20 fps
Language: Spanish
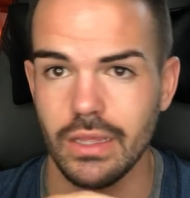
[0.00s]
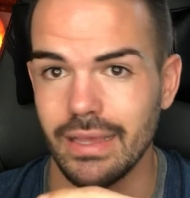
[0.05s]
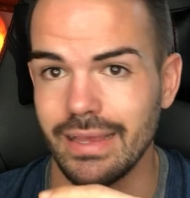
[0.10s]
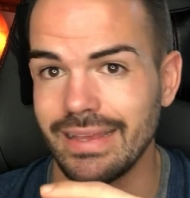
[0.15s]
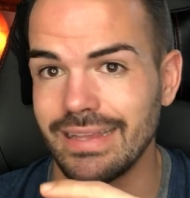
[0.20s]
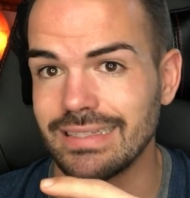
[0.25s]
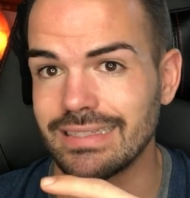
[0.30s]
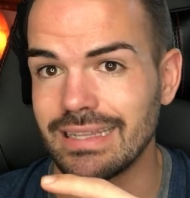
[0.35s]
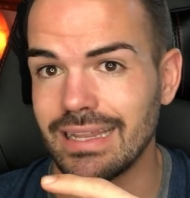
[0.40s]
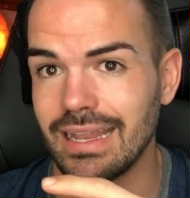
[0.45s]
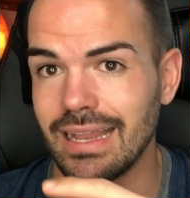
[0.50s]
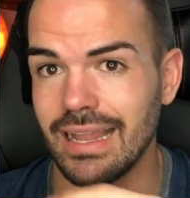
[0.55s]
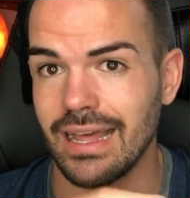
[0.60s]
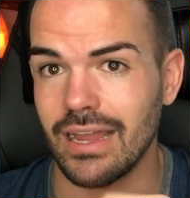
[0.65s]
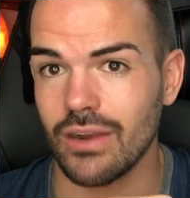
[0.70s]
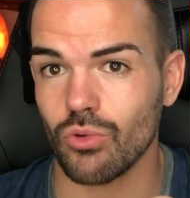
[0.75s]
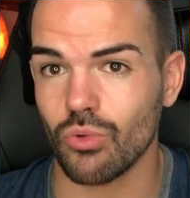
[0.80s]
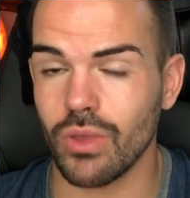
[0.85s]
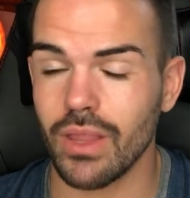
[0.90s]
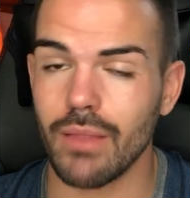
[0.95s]
es
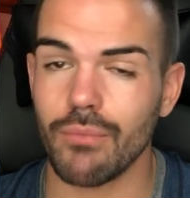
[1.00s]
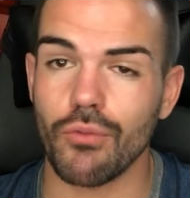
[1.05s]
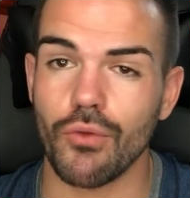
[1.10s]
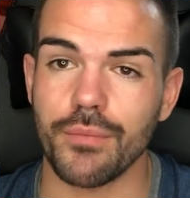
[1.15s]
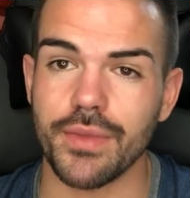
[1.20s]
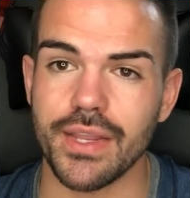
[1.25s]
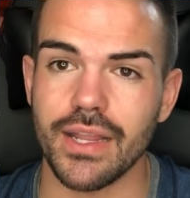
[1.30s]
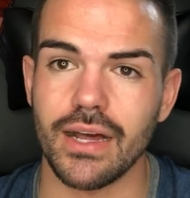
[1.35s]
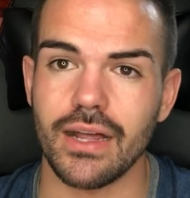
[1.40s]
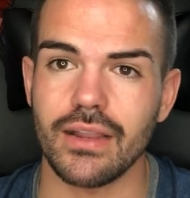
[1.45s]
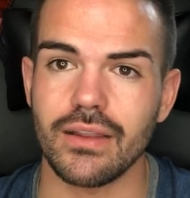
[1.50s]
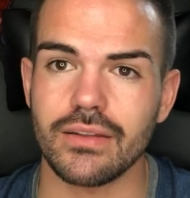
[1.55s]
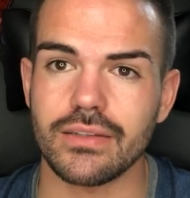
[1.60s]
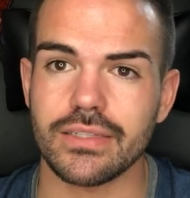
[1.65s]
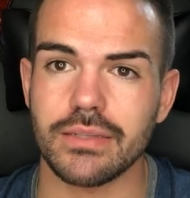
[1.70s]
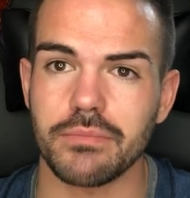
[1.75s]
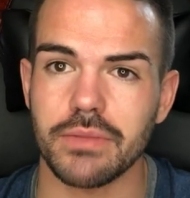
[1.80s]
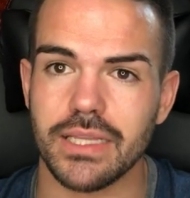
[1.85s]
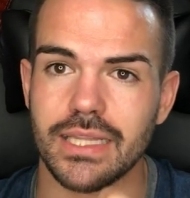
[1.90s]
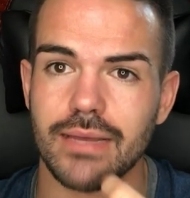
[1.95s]
la rueda abdominal,
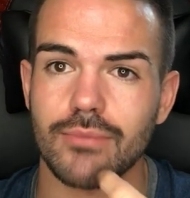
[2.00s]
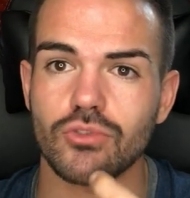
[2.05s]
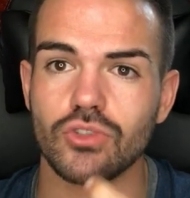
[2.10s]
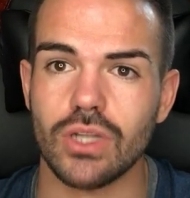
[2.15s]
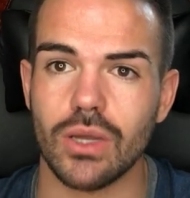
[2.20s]
siempre que tengamos